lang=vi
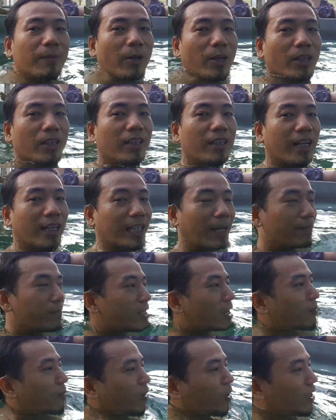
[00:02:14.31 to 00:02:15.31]
mọi người là tắm
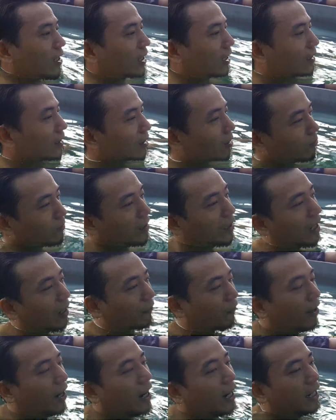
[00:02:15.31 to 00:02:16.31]
xong mọi người lên giống như là
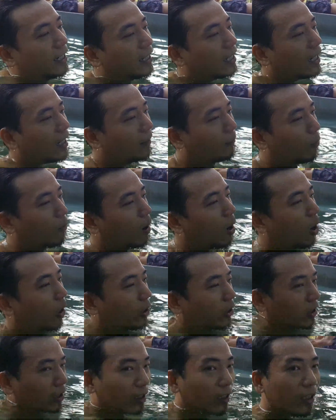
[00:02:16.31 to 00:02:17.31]
phơi uh, một hồi
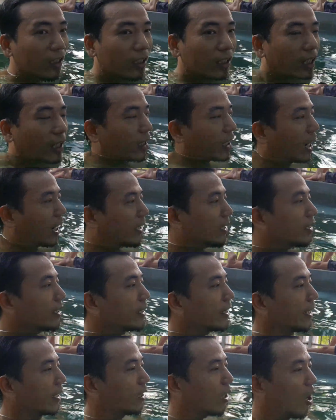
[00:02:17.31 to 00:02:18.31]
cho nó cơ thể cái
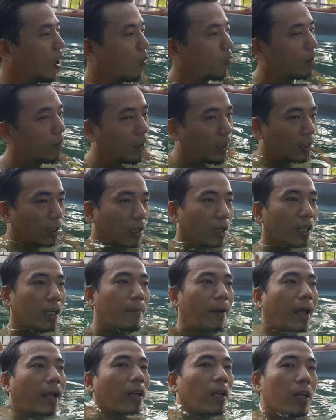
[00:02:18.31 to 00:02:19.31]
nhiệt độ nó bình thường lại các
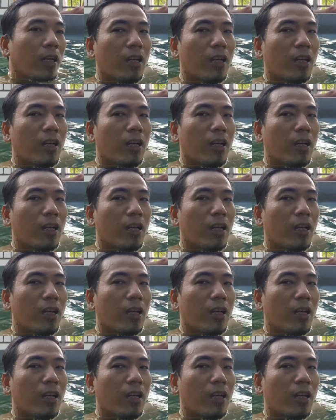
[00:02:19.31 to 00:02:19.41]
bạn.